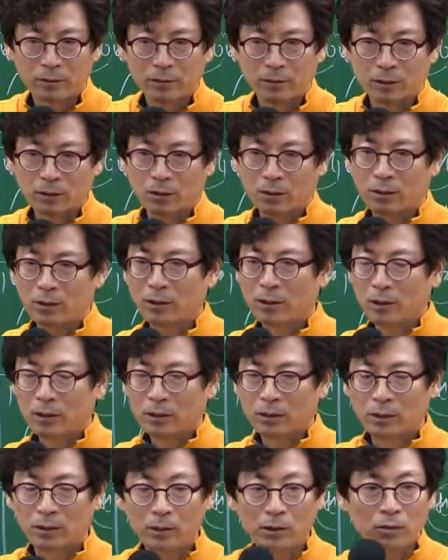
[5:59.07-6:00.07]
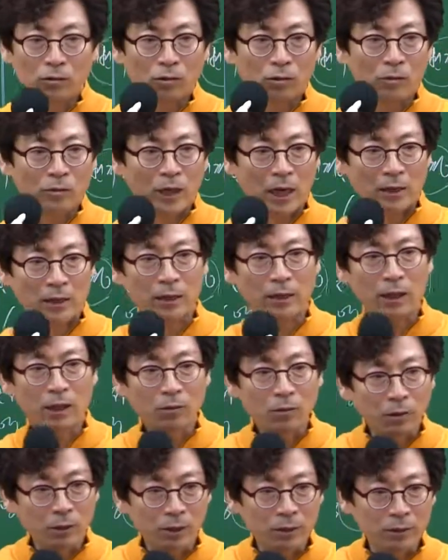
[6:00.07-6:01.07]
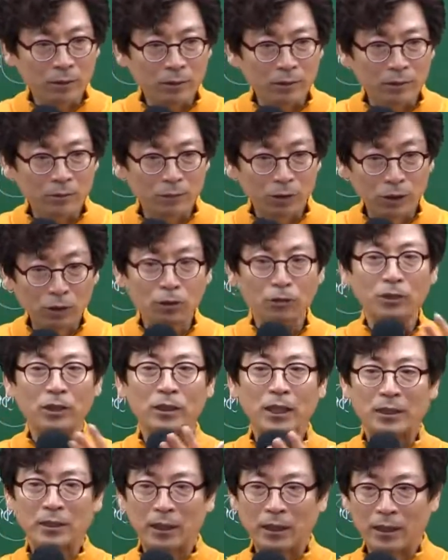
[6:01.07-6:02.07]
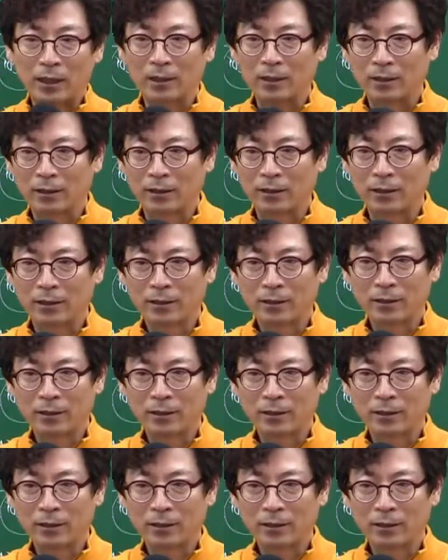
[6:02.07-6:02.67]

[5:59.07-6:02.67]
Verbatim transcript: 그래서 그것들은 조금 자세하게 했고요. 비교적 자세하게 했지.